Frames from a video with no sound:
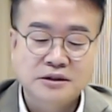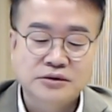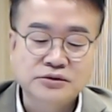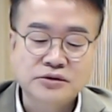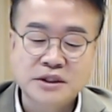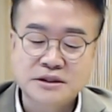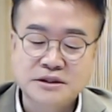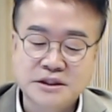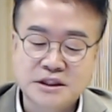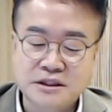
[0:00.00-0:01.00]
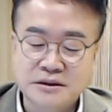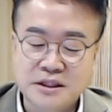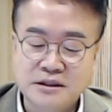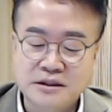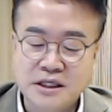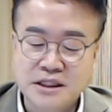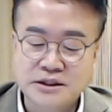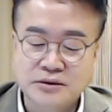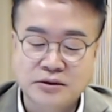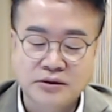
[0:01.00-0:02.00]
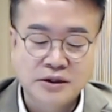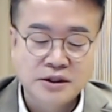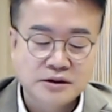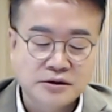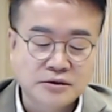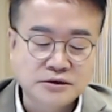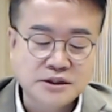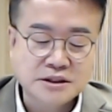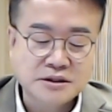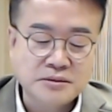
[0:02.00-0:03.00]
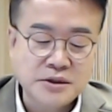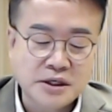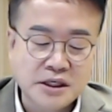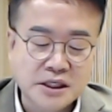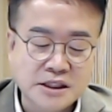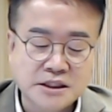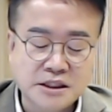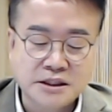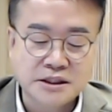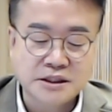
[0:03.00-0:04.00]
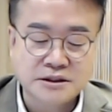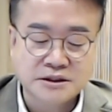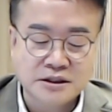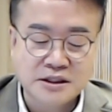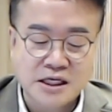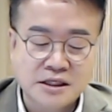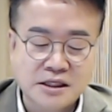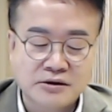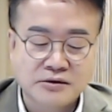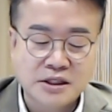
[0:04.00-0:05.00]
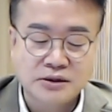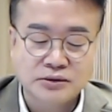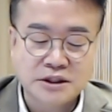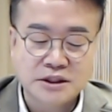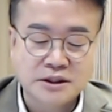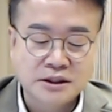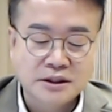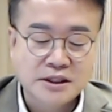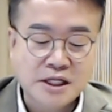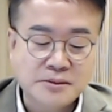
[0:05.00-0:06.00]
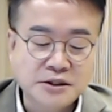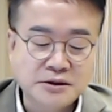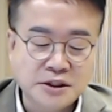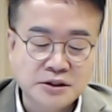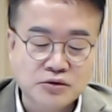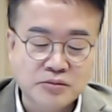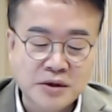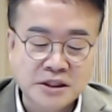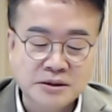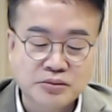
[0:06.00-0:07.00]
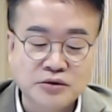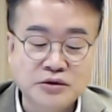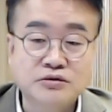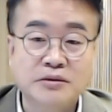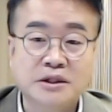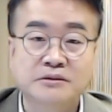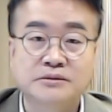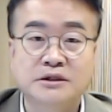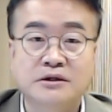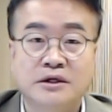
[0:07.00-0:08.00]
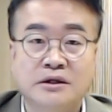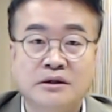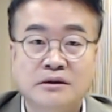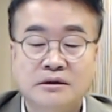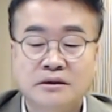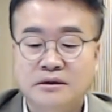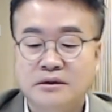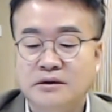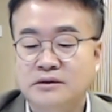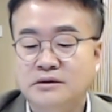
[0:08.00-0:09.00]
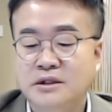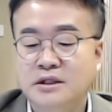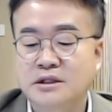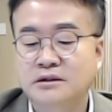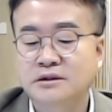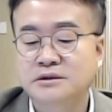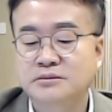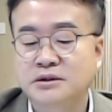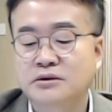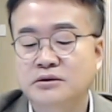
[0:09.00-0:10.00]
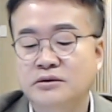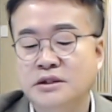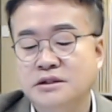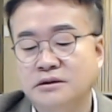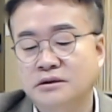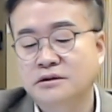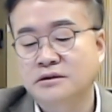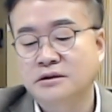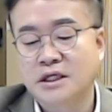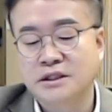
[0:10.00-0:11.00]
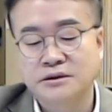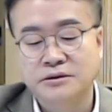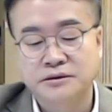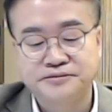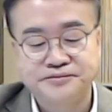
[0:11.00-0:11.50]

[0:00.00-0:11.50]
똑똑해서 이 길을 캐는 게 아니고 너무나 선명하게 이 길 이 길은 절대 안 되라고 해놓으니 남는 이 공백이 보일 수밖에 없는 거예요. 어, 이렇게 된 거지 뭘 똑똑해서 그런 건 아니고